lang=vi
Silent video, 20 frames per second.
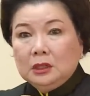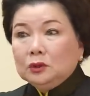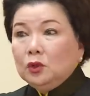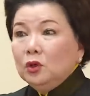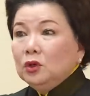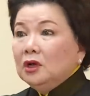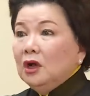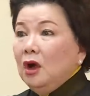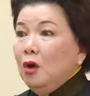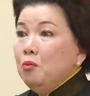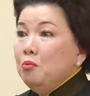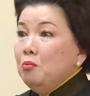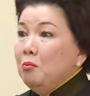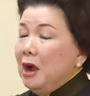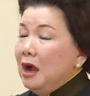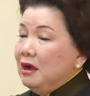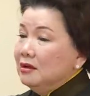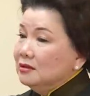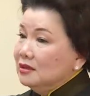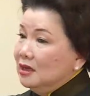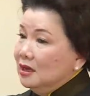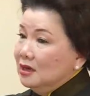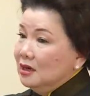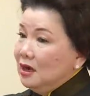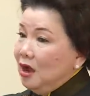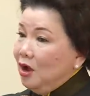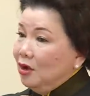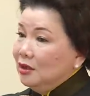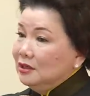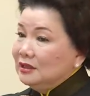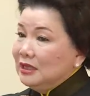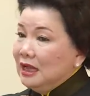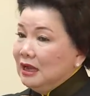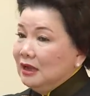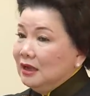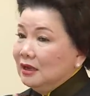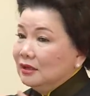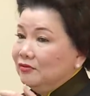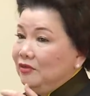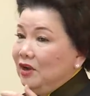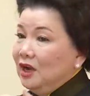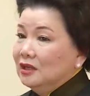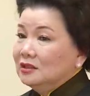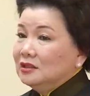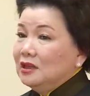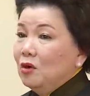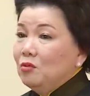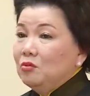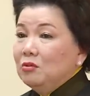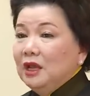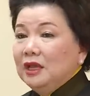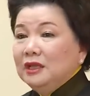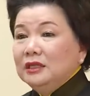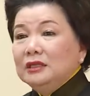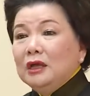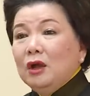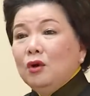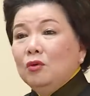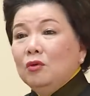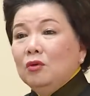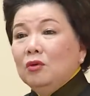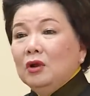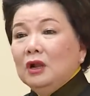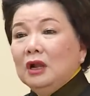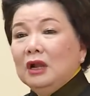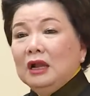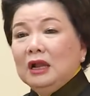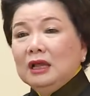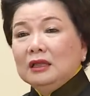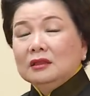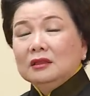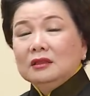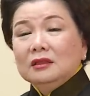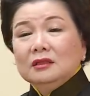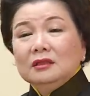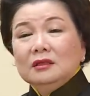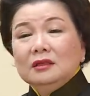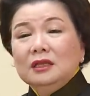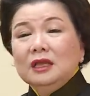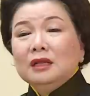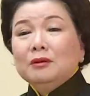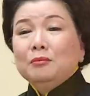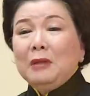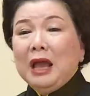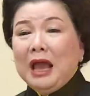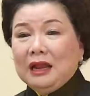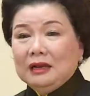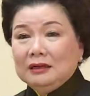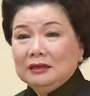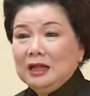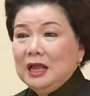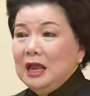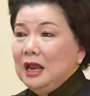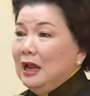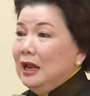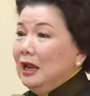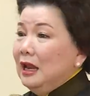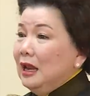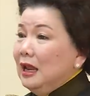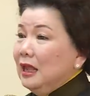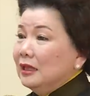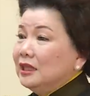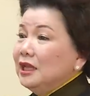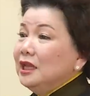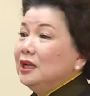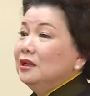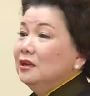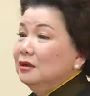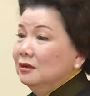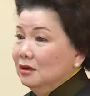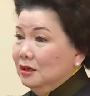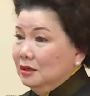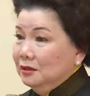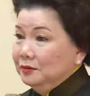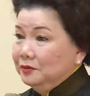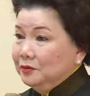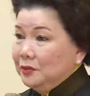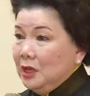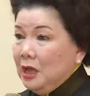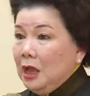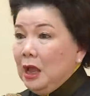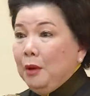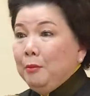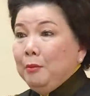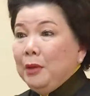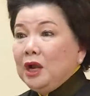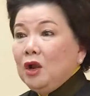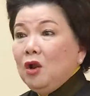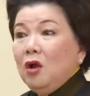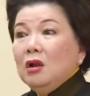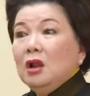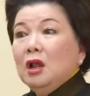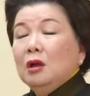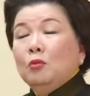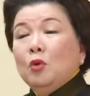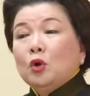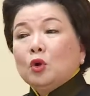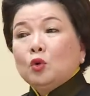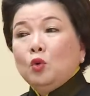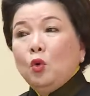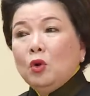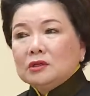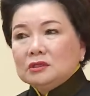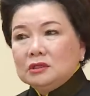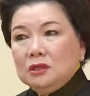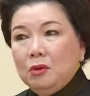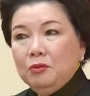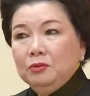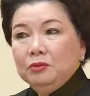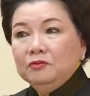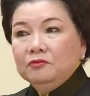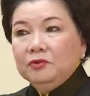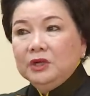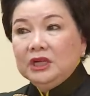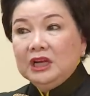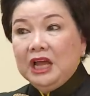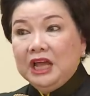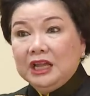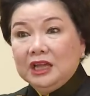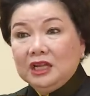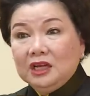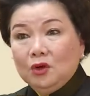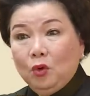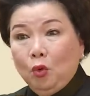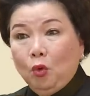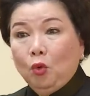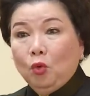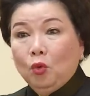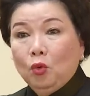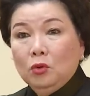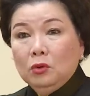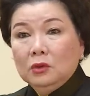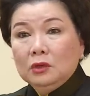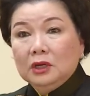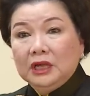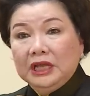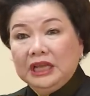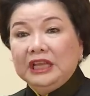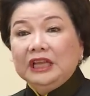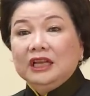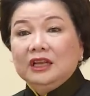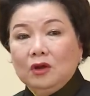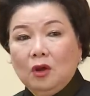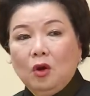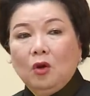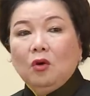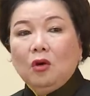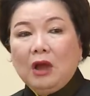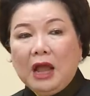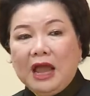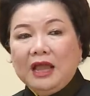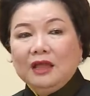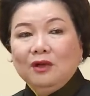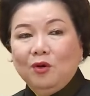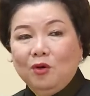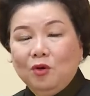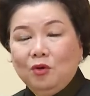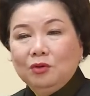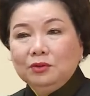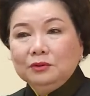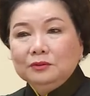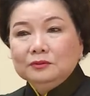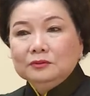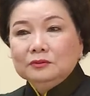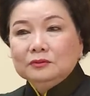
Tôi không bao giờ nói rằng vợ chồng lấy nhau là niết bàn, là thiên đường, mà nó là một cuộc sống với đầy đủ hỉ nộ ái ố.